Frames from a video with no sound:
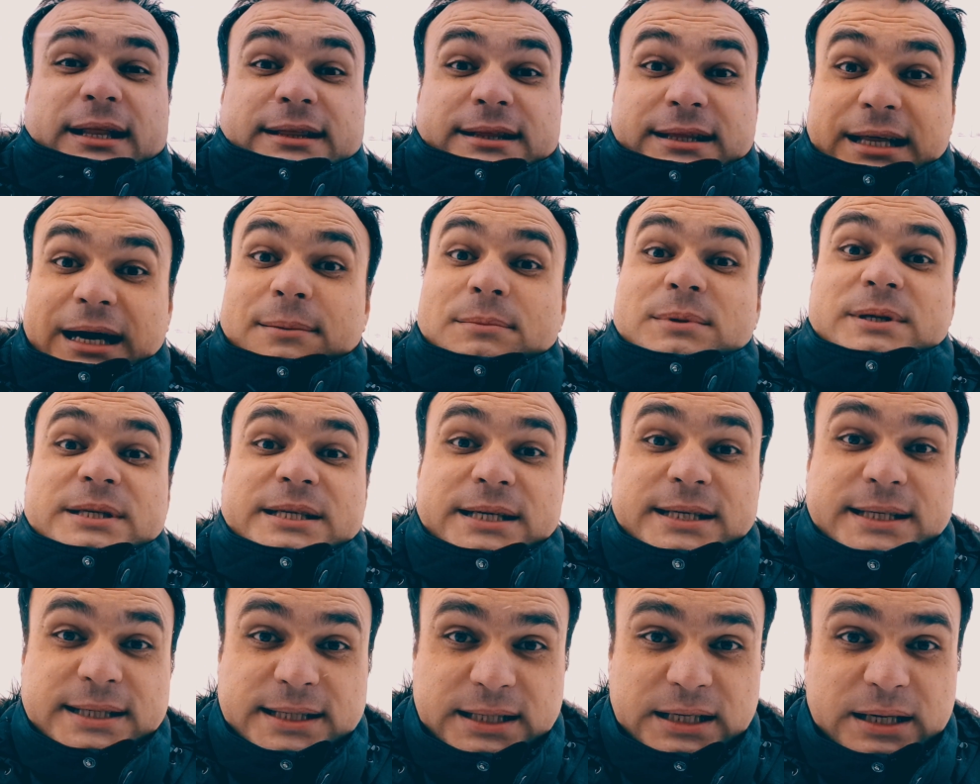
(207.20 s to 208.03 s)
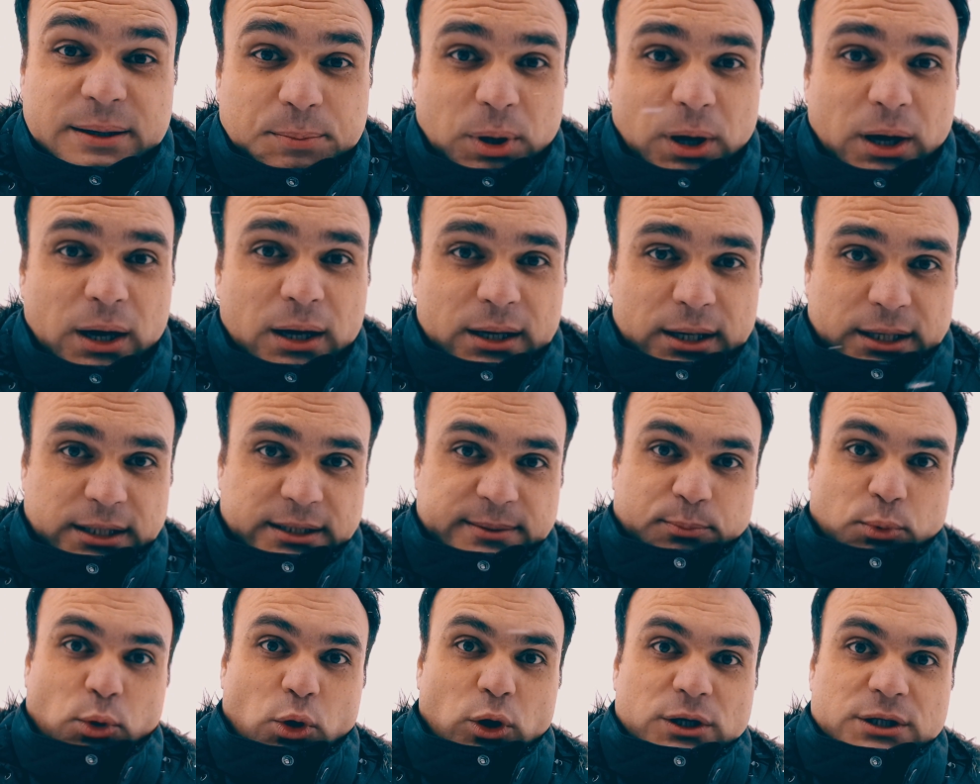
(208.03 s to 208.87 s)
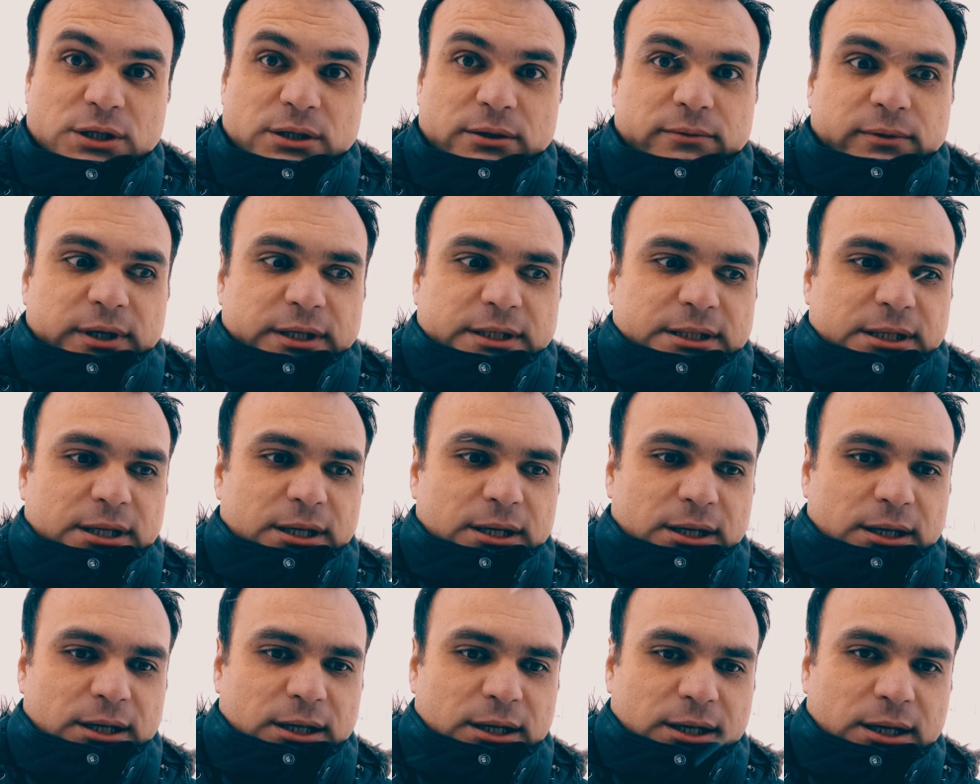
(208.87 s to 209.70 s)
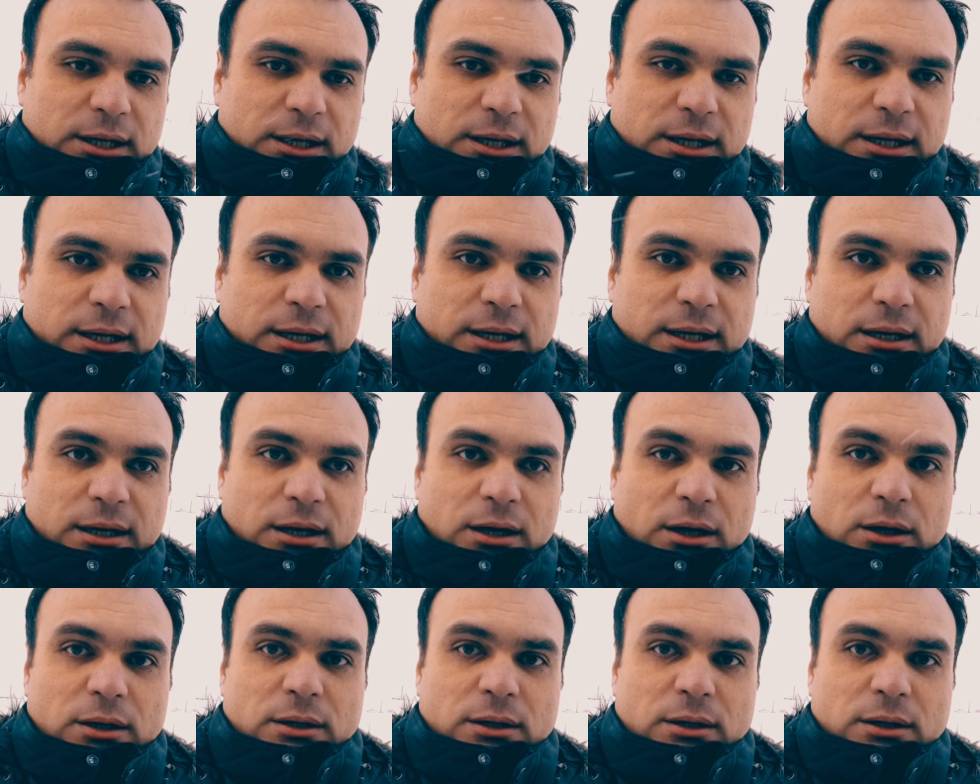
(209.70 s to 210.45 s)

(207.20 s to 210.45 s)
там, где SIP использовать э,